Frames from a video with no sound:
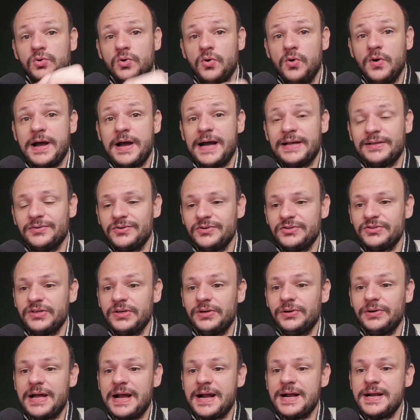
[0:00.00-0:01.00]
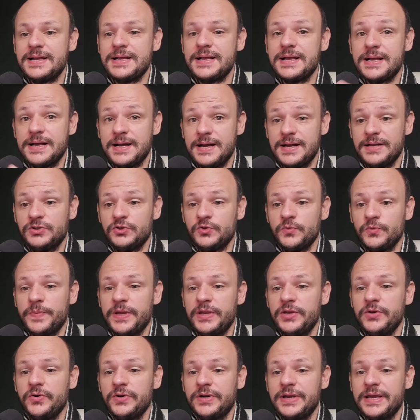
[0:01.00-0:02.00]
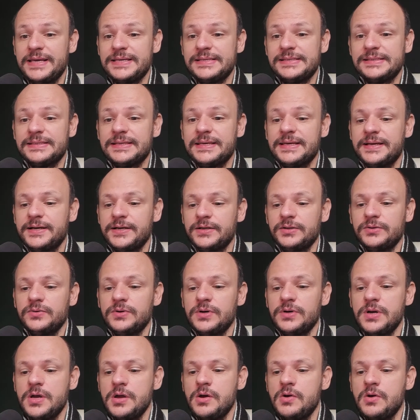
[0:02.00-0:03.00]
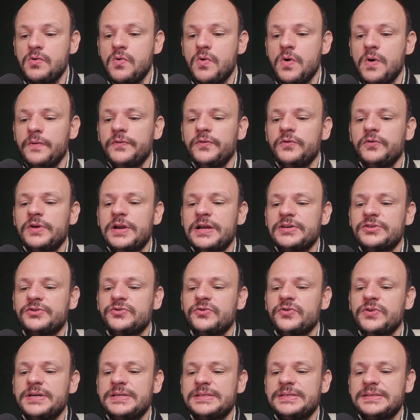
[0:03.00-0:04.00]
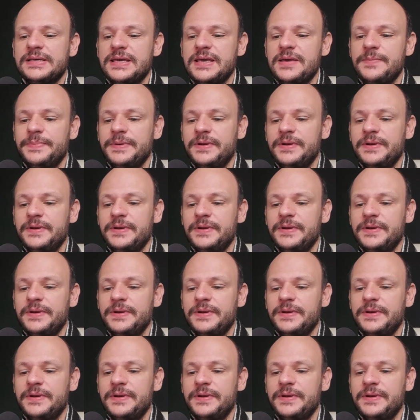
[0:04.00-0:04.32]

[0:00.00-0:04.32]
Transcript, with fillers: Logado no celular, canto superior esquerdo, configurações e